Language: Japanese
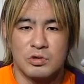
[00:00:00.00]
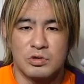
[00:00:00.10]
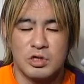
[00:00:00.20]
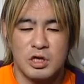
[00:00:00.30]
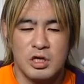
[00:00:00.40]
う
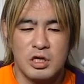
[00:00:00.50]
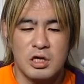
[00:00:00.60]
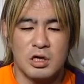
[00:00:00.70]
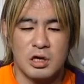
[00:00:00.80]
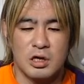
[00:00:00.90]
責
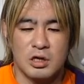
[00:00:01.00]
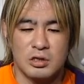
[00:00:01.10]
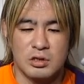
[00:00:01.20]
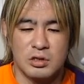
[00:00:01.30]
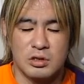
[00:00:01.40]
任感が
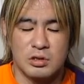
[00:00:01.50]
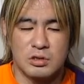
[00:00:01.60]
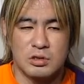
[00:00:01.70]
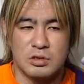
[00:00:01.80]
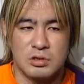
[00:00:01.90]

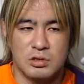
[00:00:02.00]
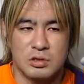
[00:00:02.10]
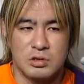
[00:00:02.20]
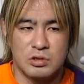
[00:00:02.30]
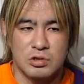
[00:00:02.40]

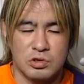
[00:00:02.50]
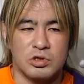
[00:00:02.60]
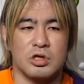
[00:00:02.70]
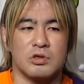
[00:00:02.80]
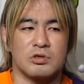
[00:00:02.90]
くっつい
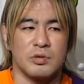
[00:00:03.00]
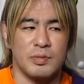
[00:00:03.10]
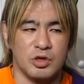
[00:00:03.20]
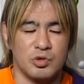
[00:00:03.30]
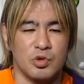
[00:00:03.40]
てくるんですよ、
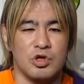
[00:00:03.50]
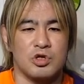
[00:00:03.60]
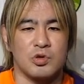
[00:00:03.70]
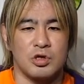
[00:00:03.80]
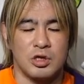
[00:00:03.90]
ベルトと一
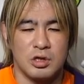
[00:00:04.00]
緒に。